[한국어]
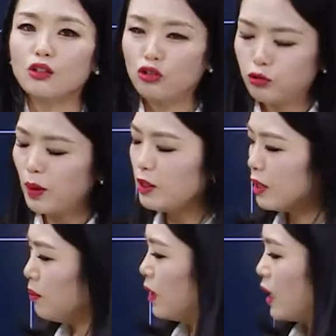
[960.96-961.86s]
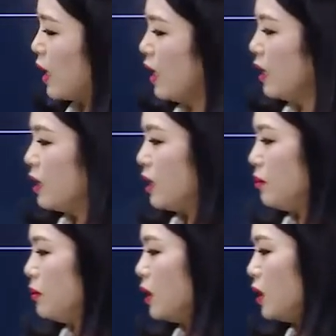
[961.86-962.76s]
두 번째입니다.
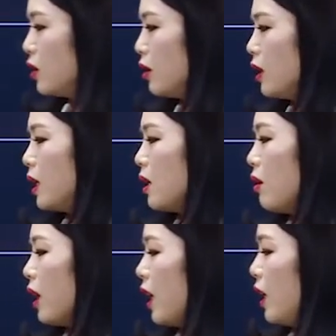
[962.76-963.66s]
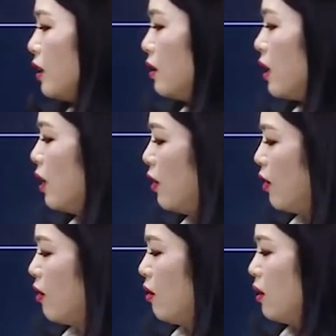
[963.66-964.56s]
심리전이란 관계가
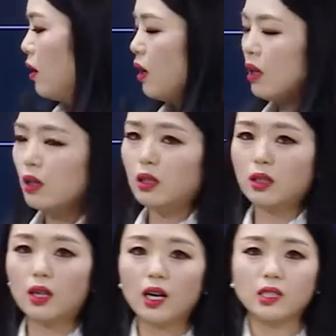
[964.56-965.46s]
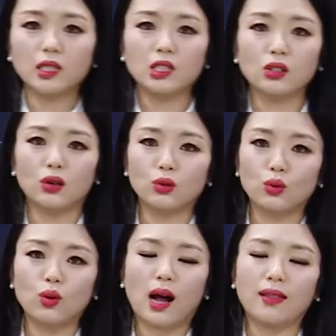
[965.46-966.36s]
있는데요. 끝까지
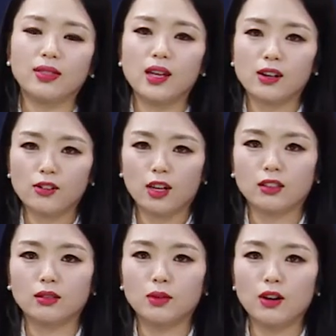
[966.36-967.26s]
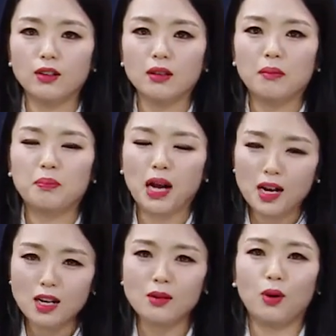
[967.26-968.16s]
들어도 안 될 것 같으면
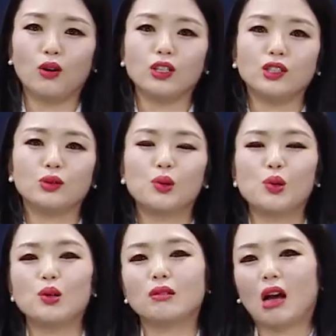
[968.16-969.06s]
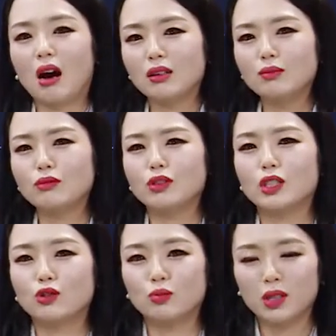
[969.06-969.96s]
빨리 버리시고 다음 문제
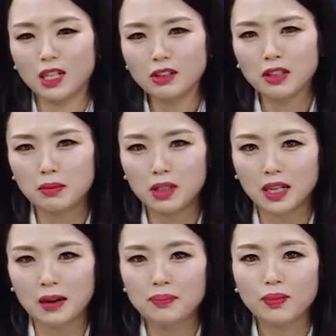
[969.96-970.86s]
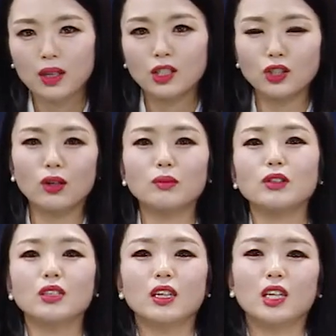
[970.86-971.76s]
준비하셔야 됩니다.
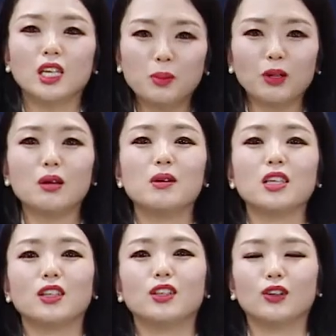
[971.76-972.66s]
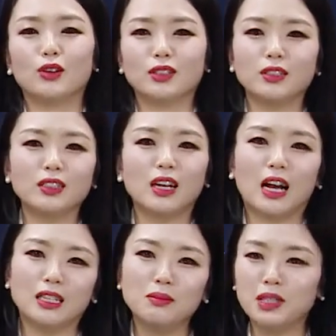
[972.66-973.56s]
시험은 이번에만 있는 것은
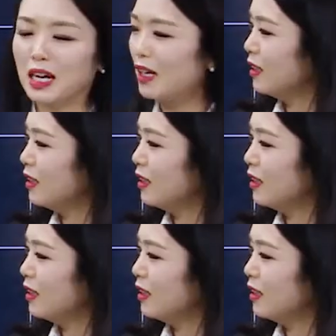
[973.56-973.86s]
아닙니다.